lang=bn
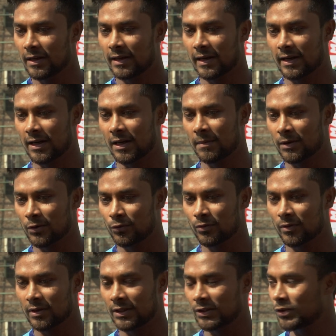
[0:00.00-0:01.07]
এখানে আমার কোনো
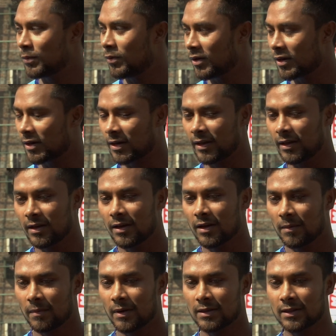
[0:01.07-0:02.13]
কিছু বলার নাই
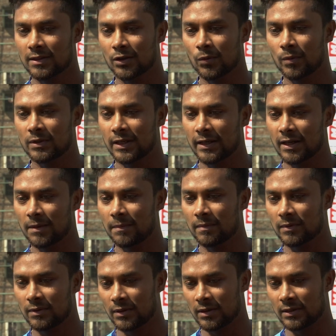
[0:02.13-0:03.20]
বাট চেষ্টা করবো যেখানে
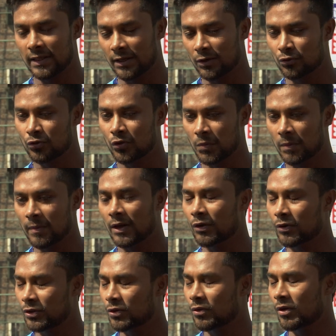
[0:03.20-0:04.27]
যেখানে সুযোগ পাবো ভালো
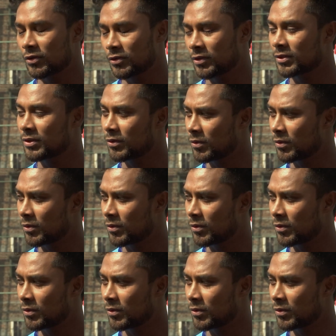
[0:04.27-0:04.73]
কিছু করার চেষ্টা